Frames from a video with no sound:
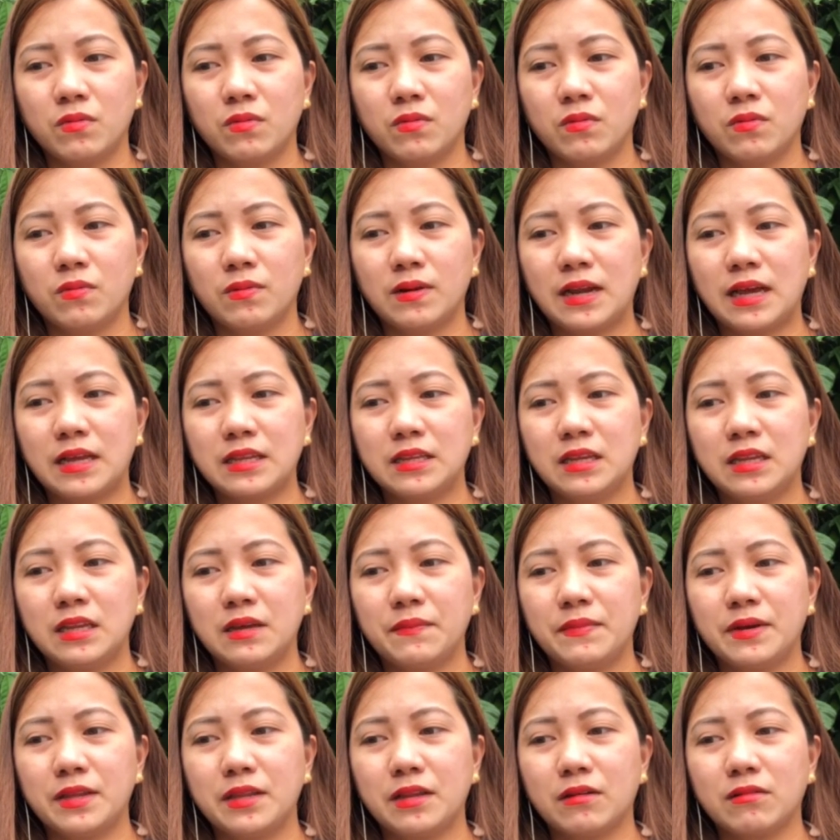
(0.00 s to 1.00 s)
wala din
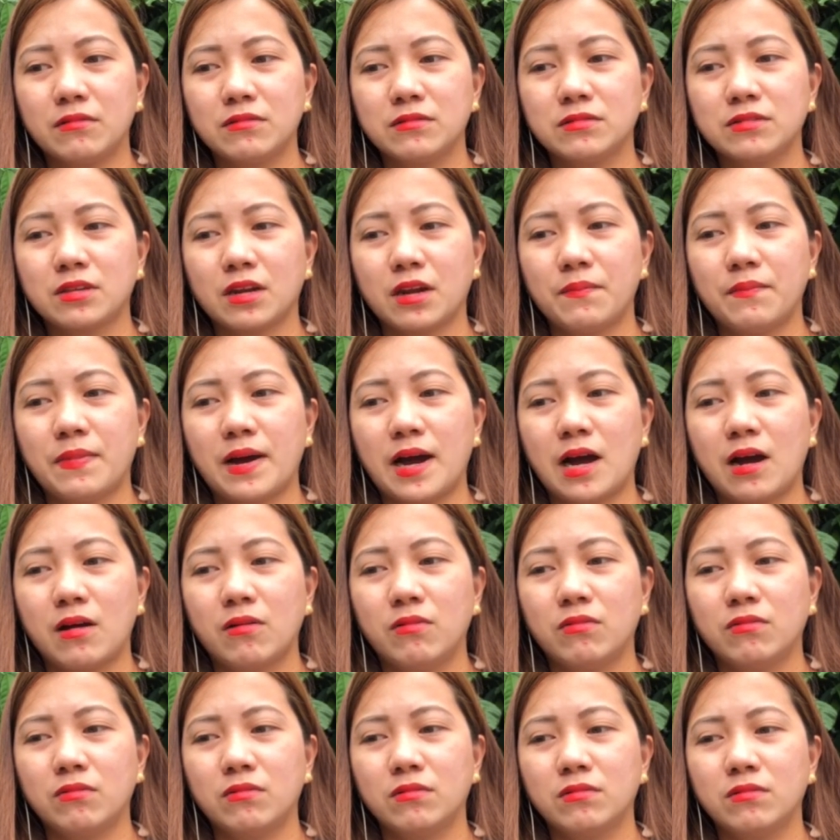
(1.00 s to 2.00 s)
naman akong
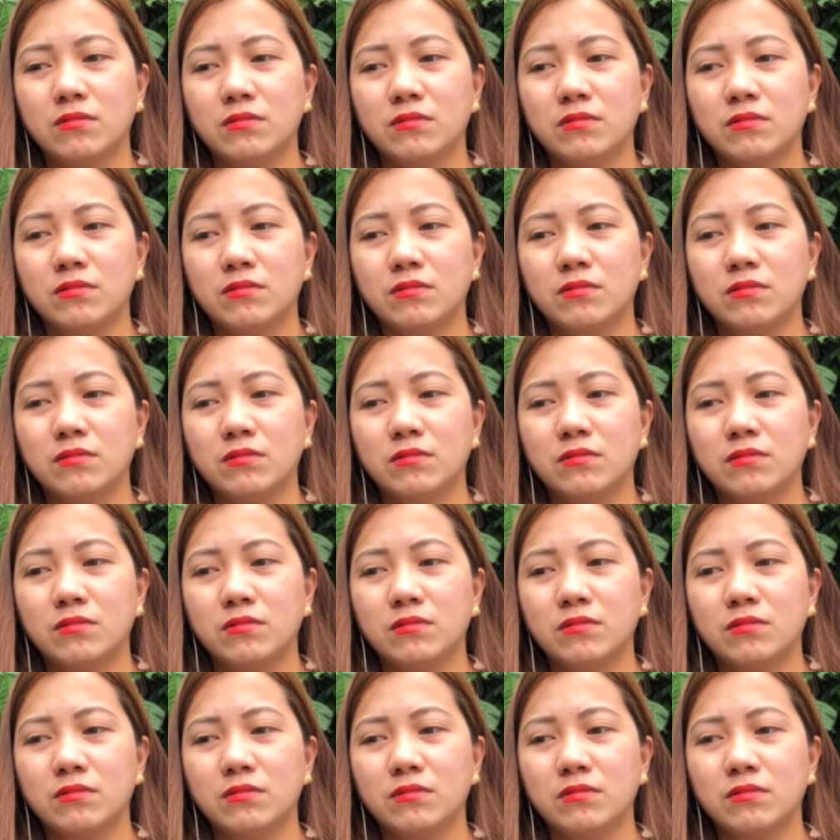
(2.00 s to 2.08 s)
trabahong